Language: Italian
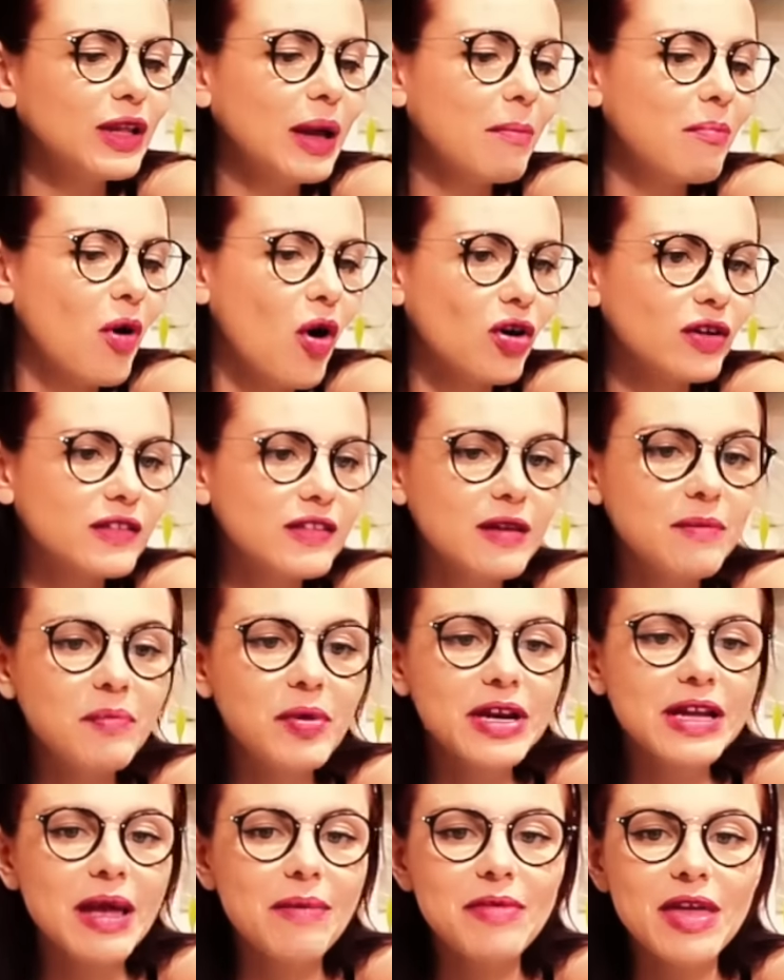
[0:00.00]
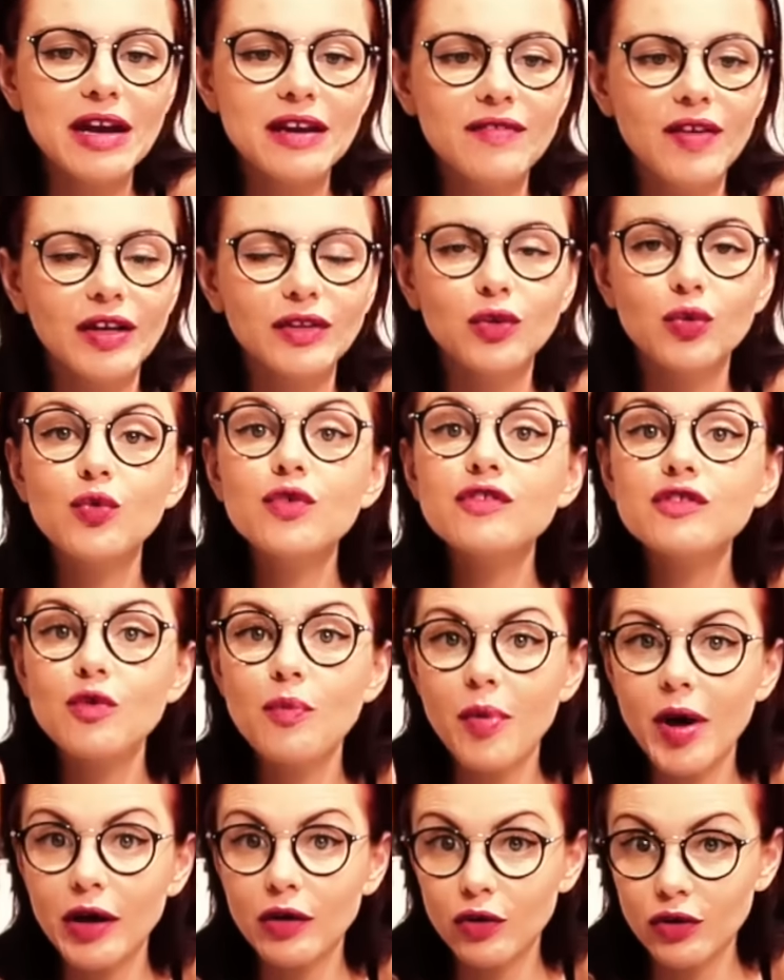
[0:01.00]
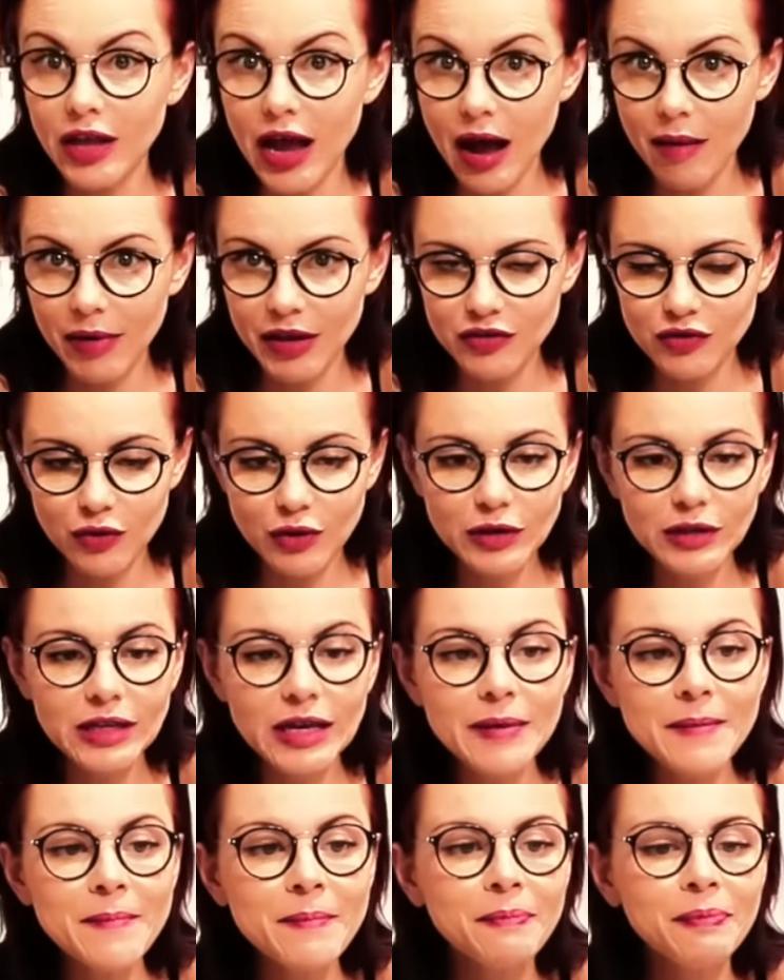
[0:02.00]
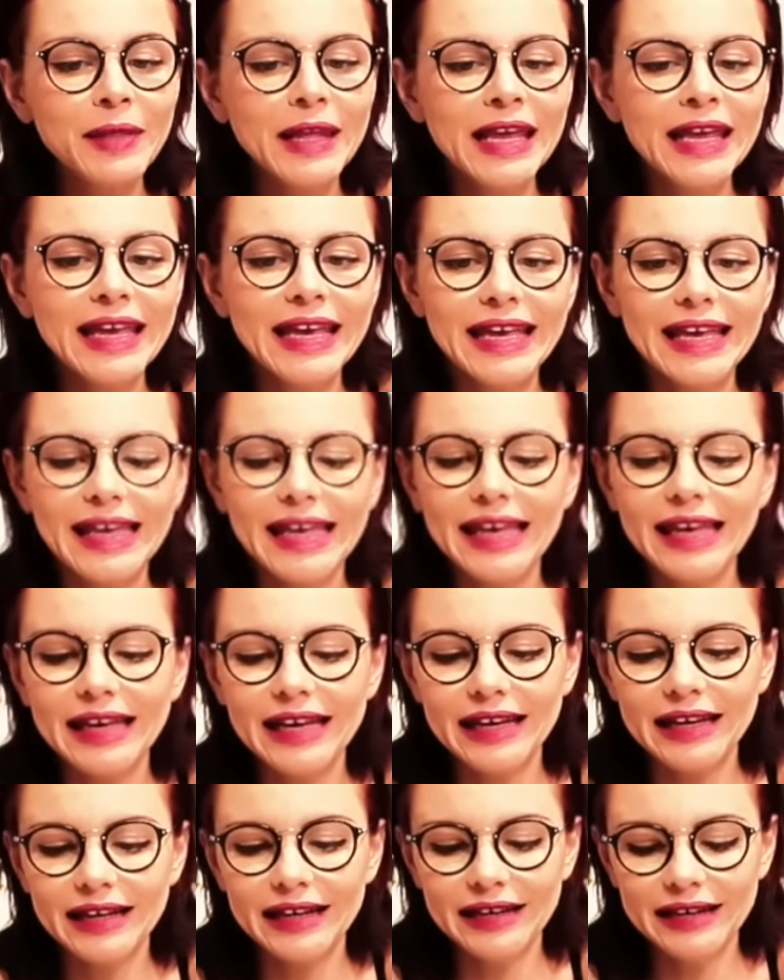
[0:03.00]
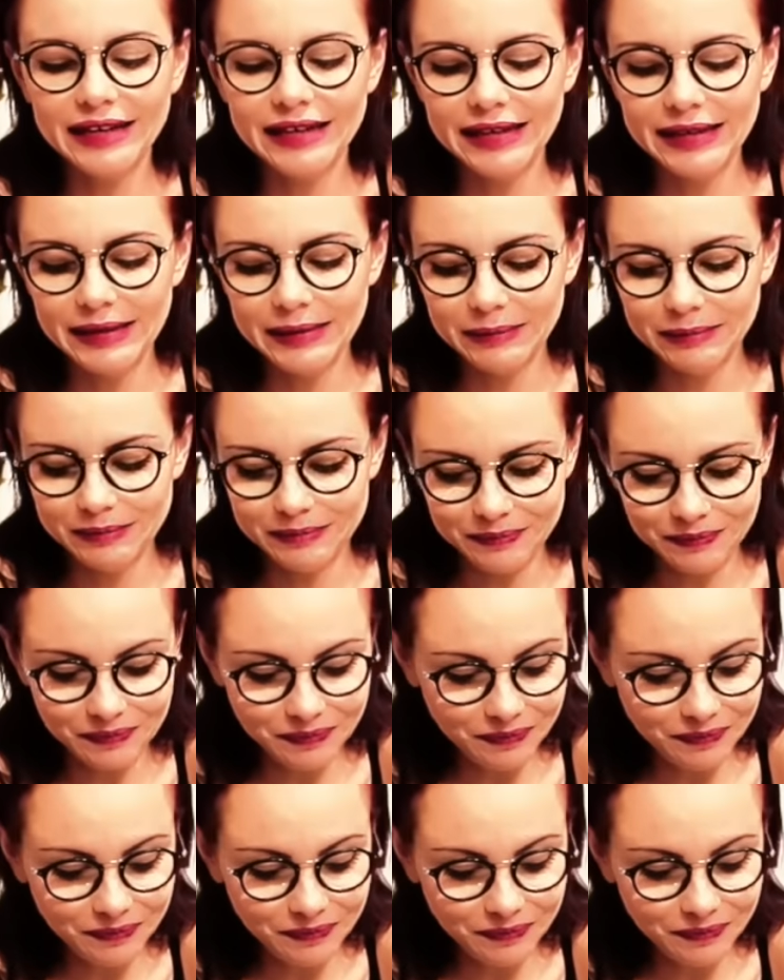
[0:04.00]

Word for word: un unboxing perché mi è arrivato questo pacco da Amazon e ehm,